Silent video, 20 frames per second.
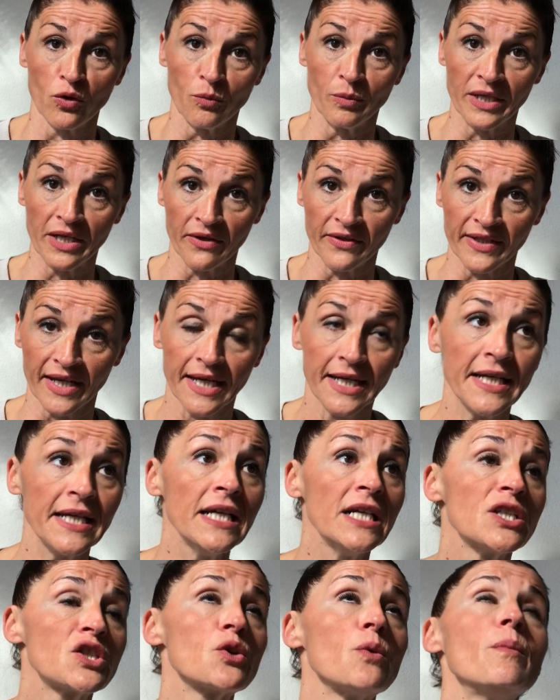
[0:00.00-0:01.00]
umeinander
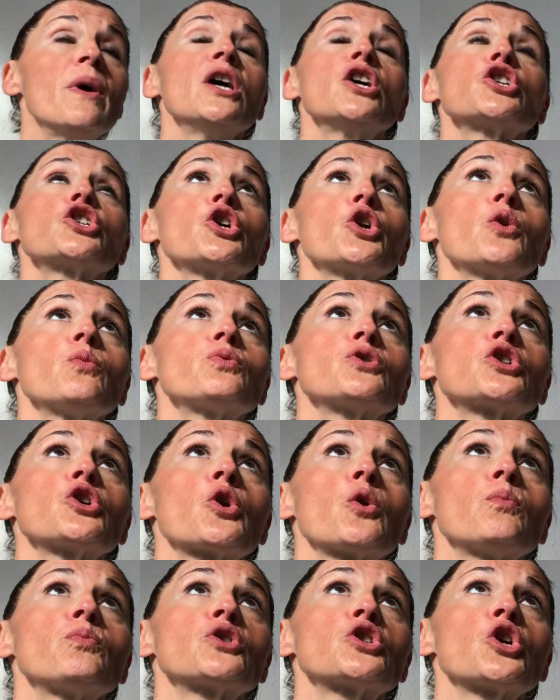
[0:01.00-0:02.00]
zum Schrupp,
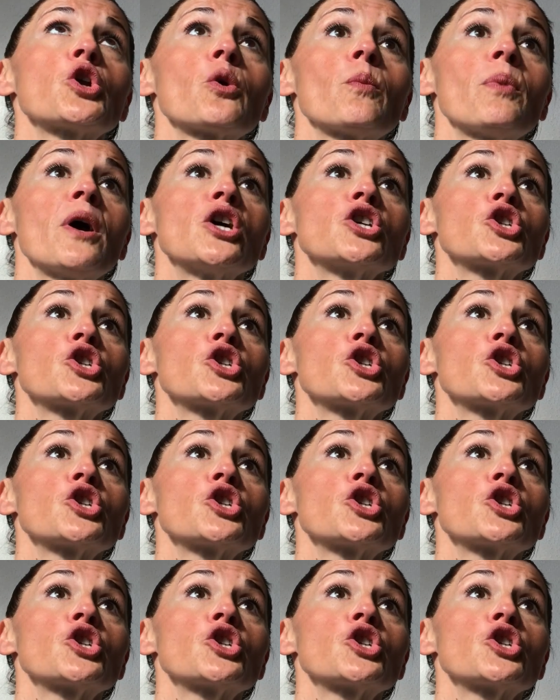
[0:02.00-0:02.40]
Schrupp, Schrupp,